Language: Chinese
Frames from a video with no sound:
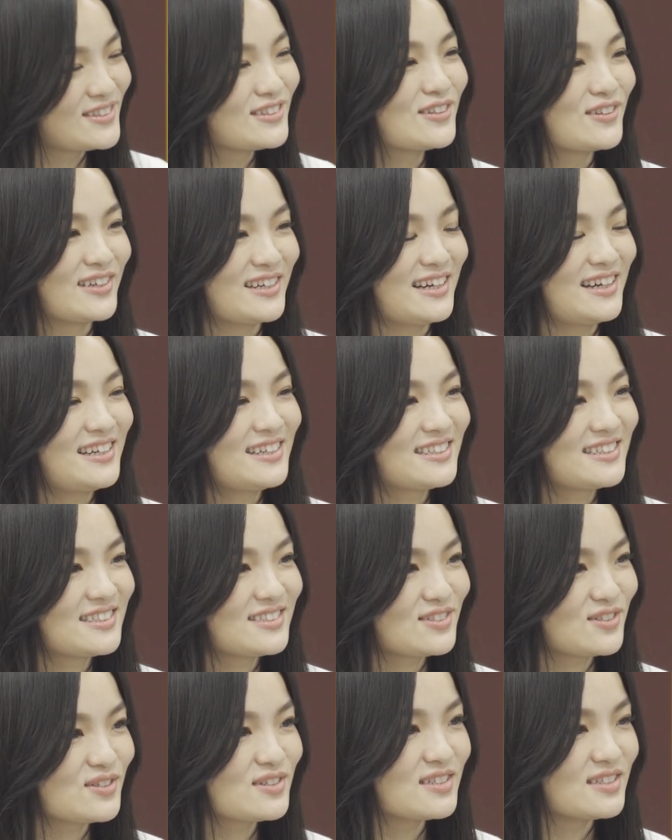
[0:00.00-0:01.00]
对啊，
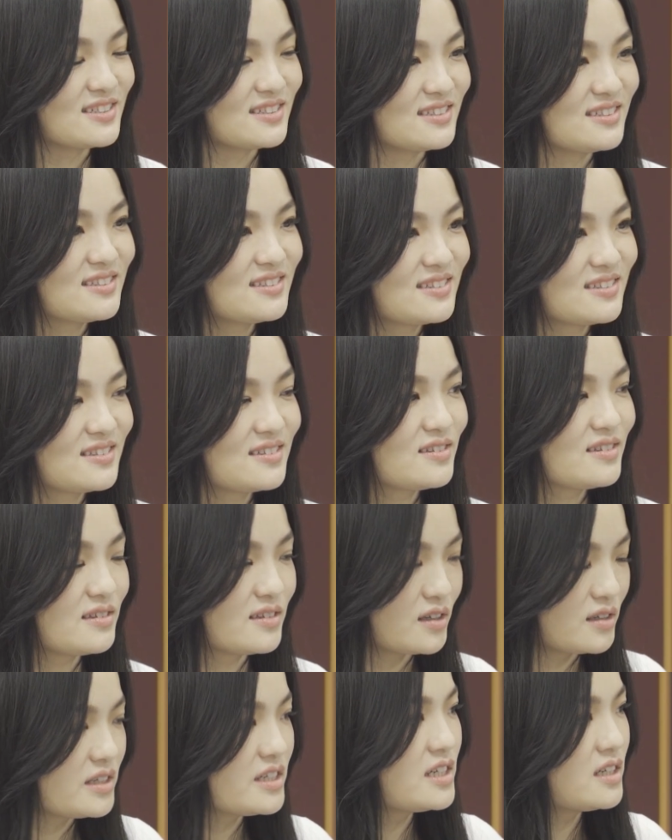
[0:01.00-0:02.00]
就是
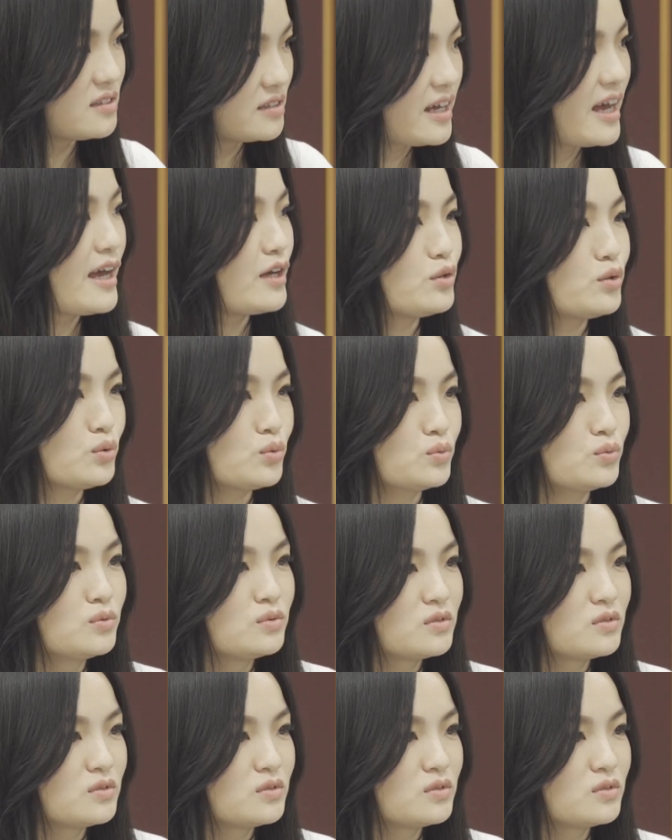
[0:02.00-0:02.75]
能力跟态度。